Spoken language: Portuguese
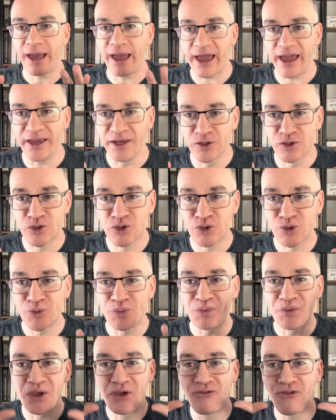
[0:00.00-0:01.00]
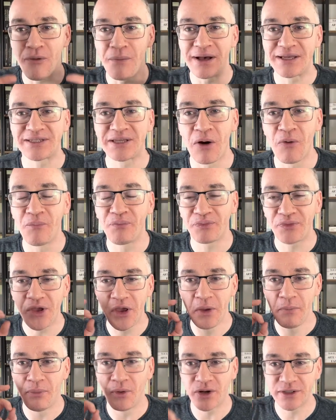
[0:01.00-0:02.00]
É isso. Informação
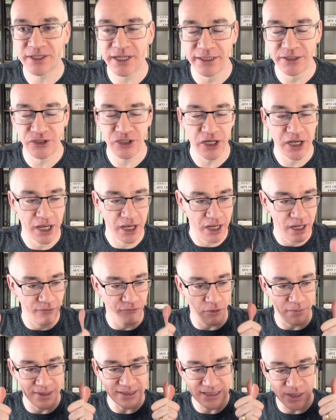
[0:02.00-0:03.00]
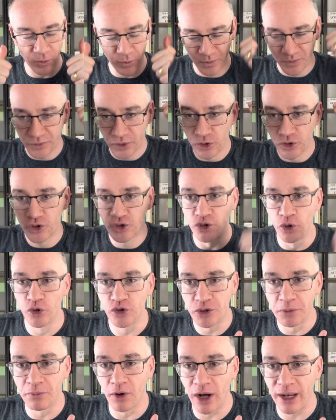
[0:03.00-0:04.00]
importante, informação show
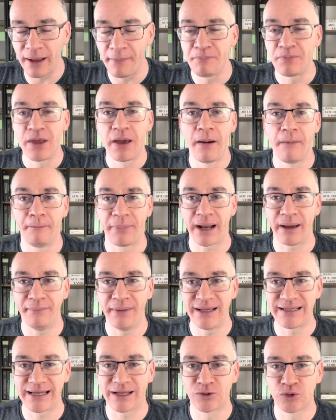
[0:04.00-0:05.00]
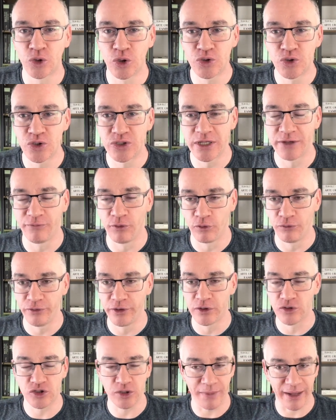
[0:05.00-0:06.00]
de bola. Parabéns a todos os
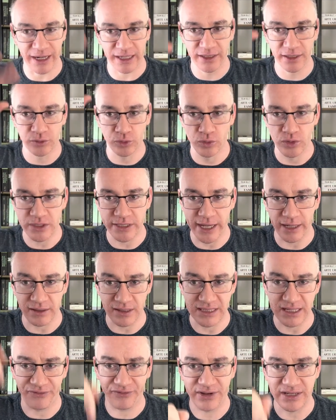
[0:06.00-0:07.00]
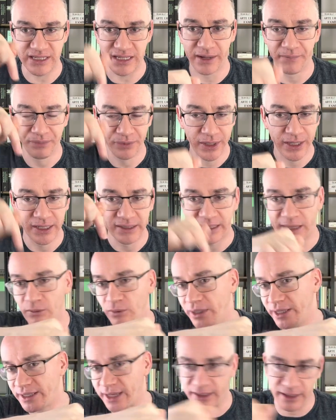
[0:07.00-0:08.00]
envolvidos. Tomara que dê tudo certo. Se quiser fazer, tem o um
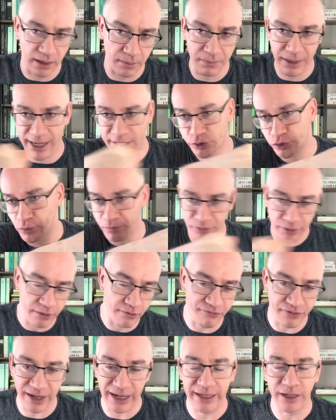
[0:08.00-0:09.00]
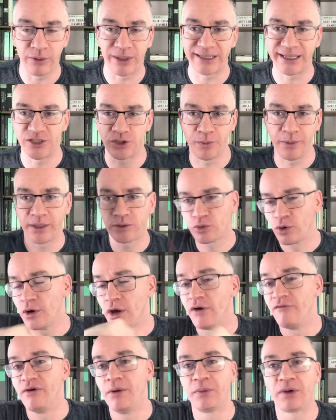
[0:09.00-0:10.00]
link aqui embaixo Fala de no atendimento.
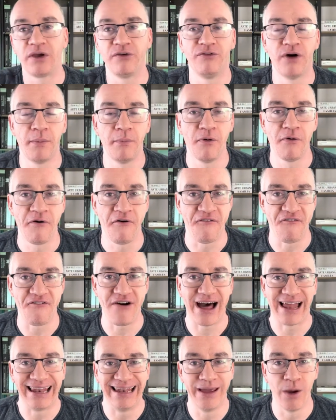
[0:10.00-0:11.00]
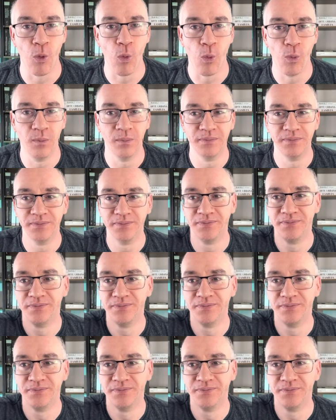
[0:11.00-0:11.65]
Vamos que vamos. Valeu!